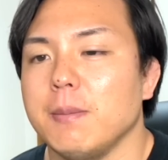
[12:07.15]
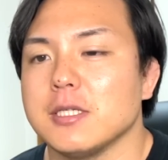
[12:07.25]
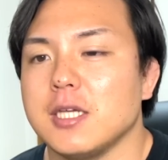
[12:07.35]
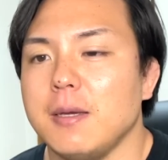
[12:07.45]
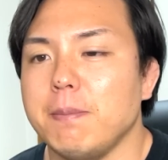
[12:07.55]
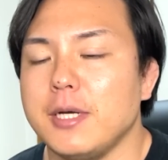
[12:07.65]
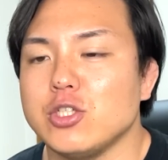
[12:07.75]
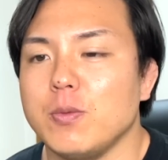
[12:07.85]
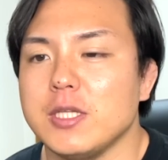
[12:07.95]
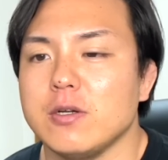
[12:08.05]
まあ、先場
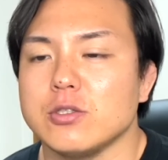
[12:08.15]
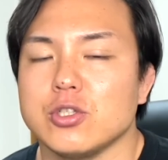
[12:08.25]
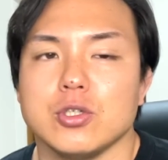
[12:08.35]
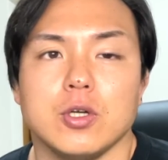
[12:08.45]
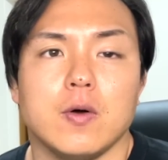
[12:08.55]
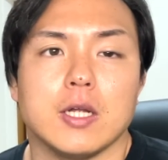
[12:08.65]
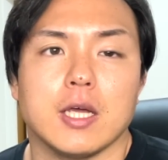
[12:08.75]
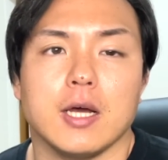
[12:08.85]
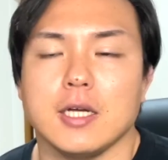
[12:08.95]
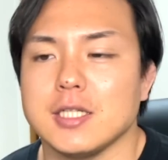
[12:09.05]
所までの十両は
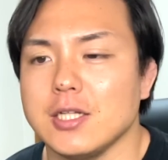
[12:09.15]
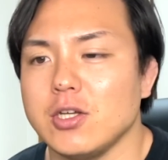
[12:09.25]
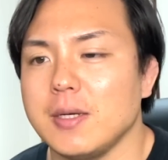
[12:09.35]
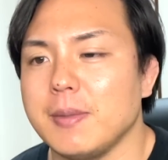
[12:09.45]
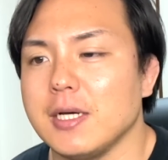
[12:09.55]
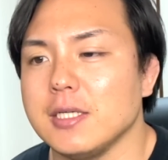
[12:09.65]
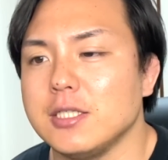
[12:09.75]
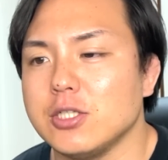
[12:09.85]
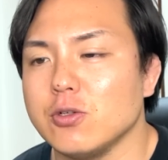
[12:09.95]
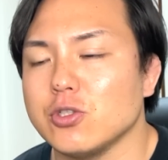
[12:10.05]
ね朝乃山
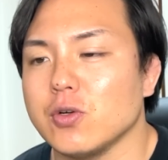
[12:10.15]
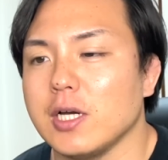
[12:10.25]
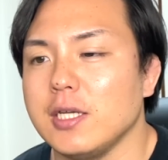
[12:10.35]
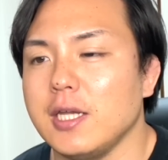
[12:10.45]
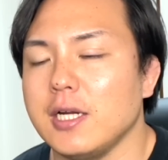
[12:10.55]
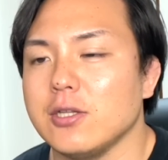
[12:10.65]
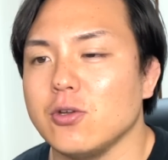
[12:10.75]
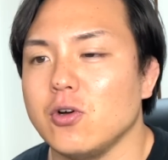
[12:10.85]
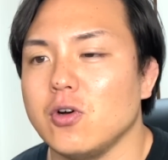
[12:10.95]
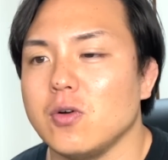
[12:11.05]
一ノ城がいたり
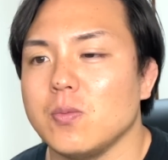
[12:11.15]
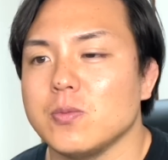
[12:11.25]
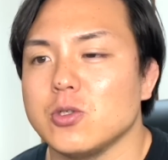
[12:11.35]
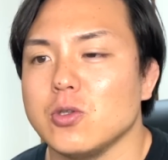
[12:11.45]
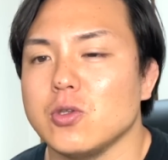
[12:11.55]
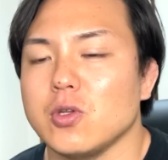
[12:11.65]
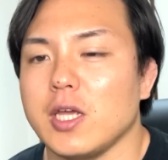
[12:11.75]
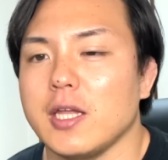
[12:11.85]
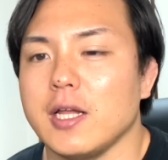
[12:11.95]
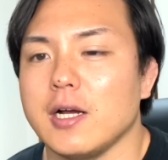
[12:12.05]
とちょっと
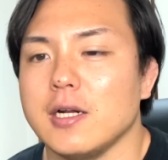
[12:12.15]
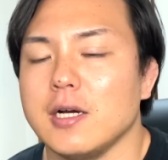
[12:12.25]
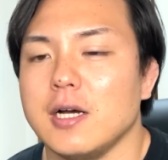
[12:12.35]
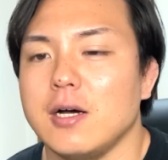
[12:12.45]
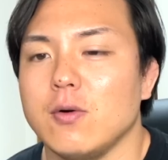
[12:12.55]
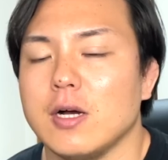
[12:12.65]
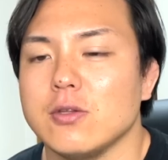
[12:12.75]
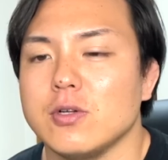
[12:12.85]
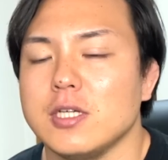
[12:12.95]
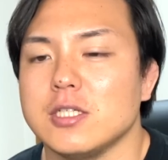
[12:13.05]
ねなかなか他
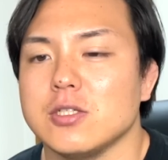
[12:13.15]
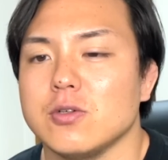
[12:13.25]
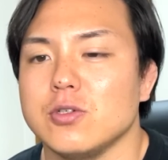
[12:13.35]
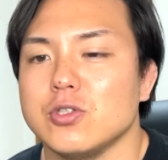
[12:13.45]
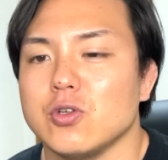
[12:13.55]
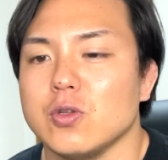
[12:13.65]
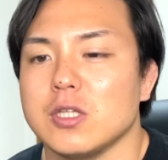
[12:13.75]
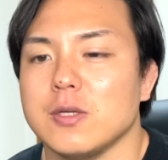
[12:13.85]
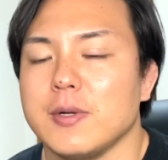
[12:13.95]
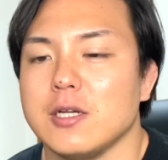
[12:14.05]
の力士の優勝っ
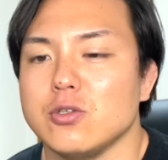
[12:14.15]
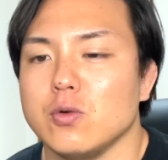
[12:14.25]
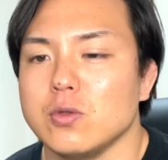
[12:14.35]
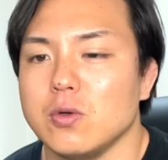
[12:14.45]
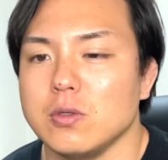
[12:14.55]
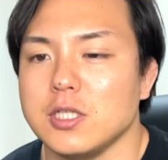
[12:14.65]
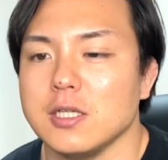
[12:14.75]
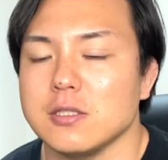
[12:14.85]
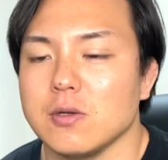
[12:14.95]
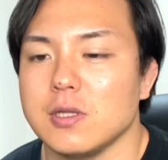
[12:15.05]
ていうものは
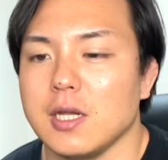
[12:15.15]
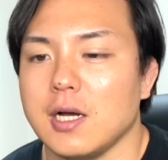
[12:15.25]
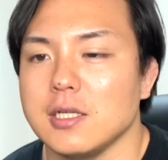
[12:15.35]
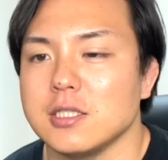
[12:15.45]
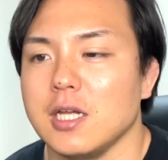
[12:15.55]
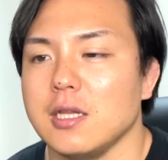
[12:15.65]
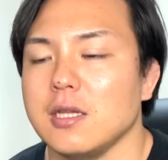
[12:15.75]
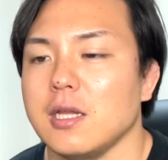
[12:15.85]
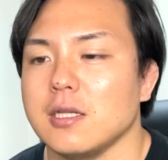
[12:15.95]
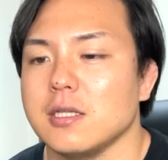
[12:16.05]
ノーチャンスといった感じだっ
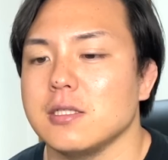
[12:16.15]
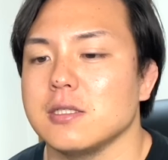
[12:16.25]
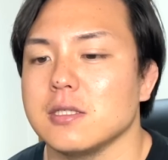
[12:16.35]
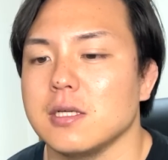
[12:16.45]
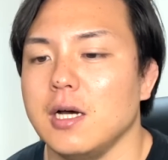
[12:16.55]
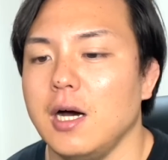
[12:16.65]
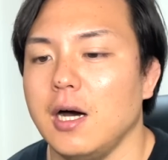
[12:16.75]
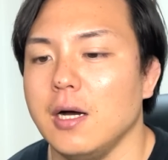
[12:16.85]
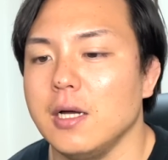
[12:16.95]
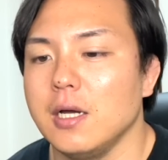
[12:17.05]
たんですが、